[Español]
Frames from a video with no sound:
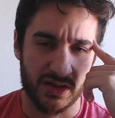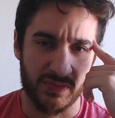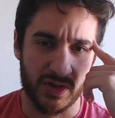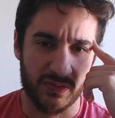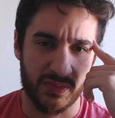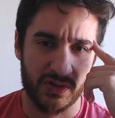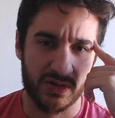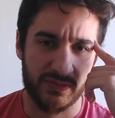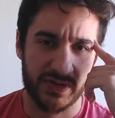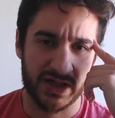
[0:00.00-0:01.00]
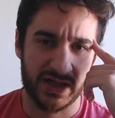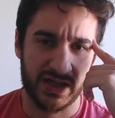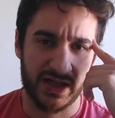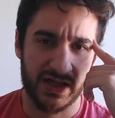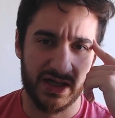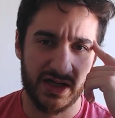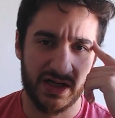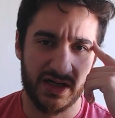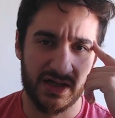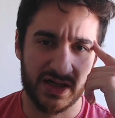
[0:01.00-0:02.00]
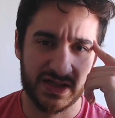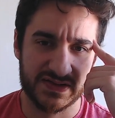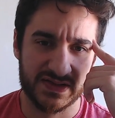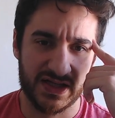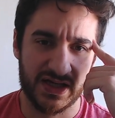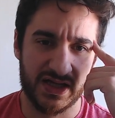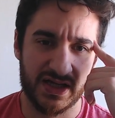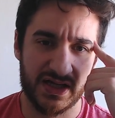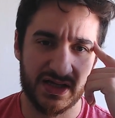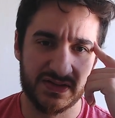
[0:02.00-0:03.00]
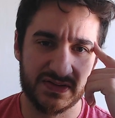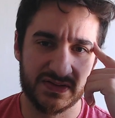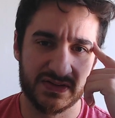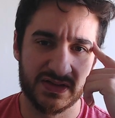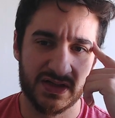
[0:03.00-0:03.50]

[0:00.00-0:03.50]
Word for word: Me lo puedo comer aquel. G6.